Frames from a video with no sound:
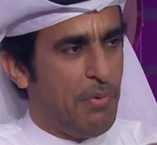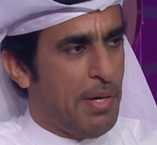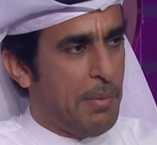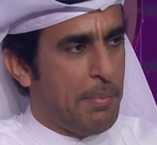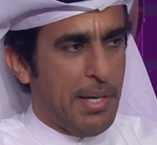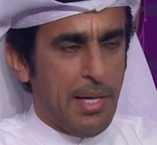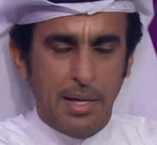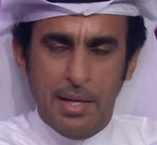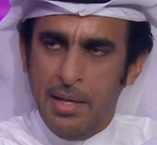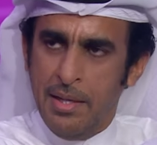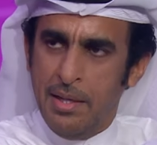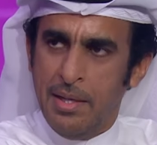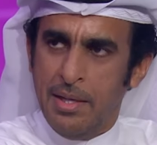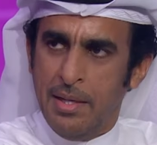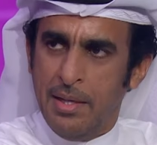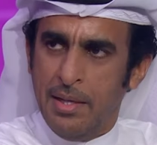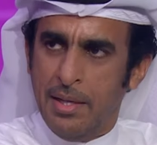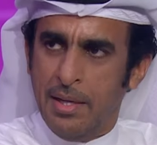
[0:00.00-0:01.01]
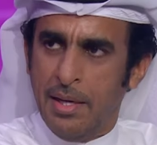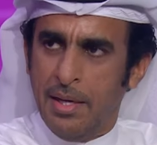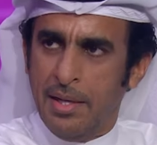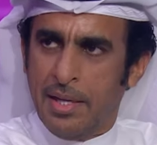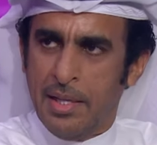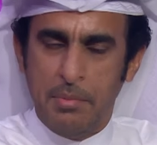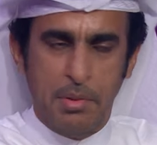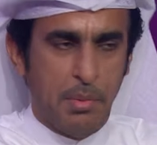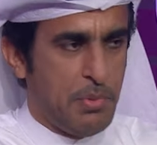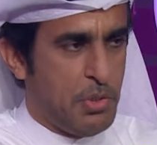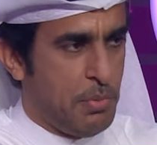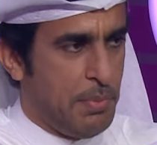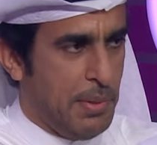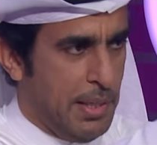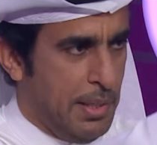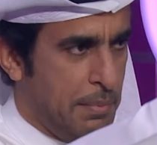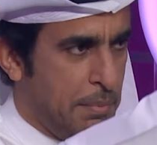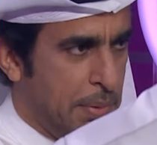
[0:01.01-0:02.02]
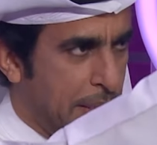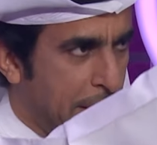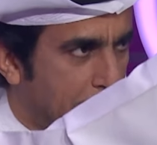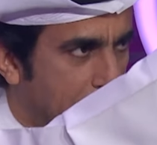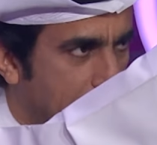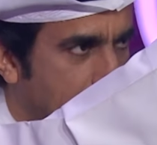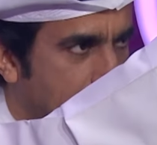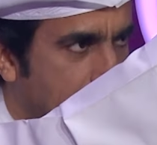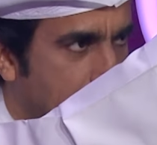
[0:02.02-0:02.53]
فبرا الله يكرمكم الزباله مثل